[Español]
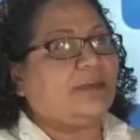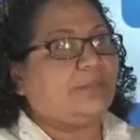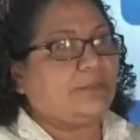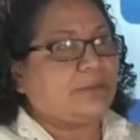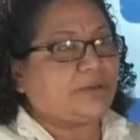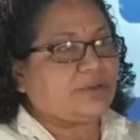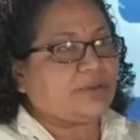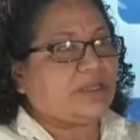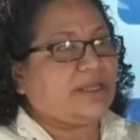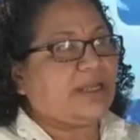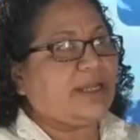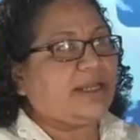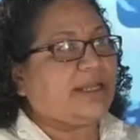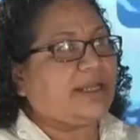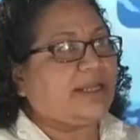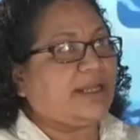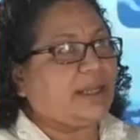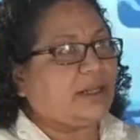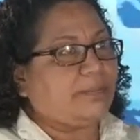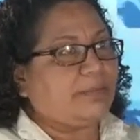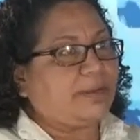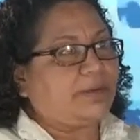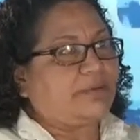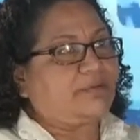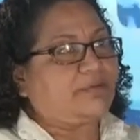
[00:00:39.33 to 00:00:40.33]
protegen a
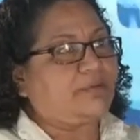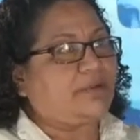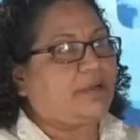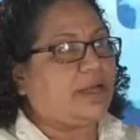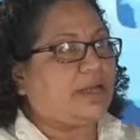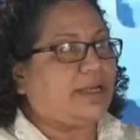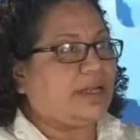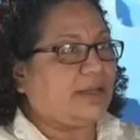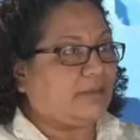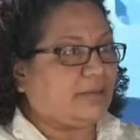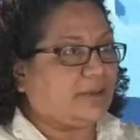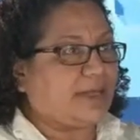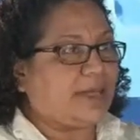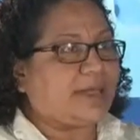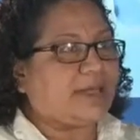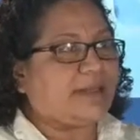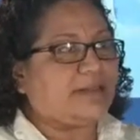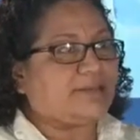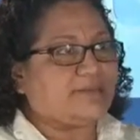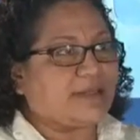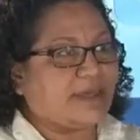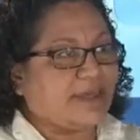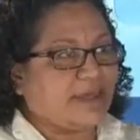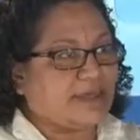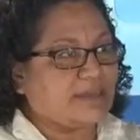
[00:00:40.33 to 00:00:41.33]
las personas
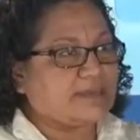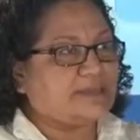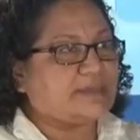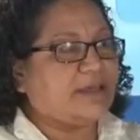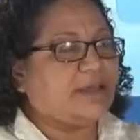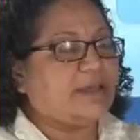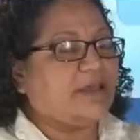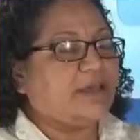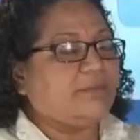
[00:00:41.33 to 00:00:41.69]
lesbianas, gays,